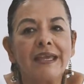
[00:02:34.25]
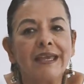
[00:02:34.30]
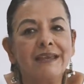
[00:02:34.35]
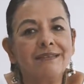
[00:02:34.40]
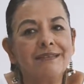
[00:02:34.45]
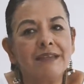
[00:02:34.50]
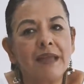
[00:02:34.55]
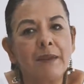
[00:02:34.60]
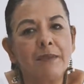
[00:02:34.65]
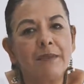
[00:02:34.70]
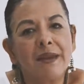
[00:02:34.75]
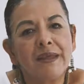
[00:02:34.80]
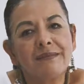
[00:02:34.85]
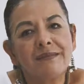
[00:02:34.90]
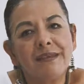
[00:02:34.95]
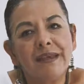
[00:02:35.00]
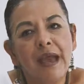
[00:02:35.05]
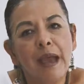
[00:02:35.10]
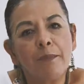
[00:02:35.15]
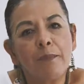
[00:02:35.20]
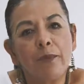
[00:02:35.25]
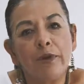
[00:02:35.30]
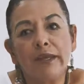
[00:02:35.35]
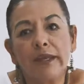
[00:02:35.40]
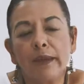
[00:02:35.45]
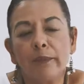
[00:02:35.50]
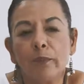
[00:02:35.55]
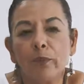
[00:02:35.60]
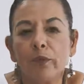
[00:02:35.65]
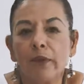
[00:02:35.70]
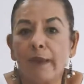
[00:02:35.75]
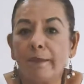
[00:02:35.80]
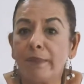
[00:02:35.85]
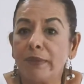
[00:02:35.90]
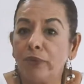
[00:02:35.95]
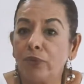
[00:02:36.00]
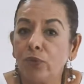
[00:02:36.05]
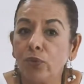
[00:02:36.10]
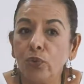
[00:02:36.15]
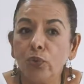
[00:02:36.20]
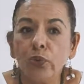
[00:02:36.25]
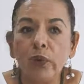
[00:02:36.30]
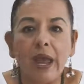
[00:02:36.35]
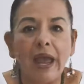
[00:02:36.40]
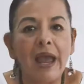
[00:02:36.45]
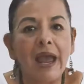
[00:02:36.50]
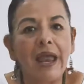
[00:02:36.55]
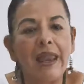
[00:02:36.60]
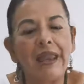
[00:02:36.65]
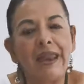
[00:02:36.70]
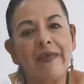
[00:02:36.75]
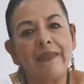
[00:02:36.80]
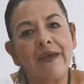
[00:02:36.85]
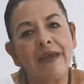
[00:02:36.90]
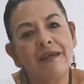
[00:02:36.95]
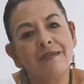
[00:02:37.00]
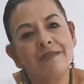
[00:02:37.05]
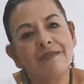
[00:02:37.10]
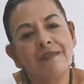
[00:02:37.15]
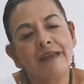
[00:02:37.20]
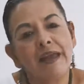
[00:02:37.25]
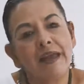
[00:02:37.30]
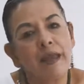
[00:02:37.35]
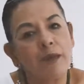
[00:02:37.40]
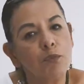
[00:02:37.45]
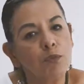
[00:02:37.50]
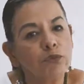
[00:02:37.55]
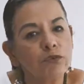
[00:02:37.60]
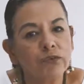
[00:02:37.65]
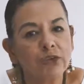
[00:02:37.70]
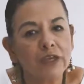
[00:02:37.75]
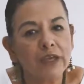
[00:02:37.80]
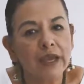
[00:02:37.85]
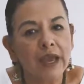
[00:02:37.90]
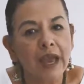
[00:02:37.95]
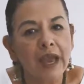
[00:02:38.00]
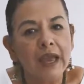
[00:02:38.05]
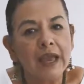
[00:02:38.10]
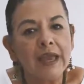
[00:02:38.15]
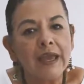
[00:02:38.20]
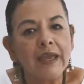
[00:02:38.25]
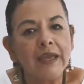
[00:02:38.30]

que establezca, por ejemplo, la pintura, la danza, la música.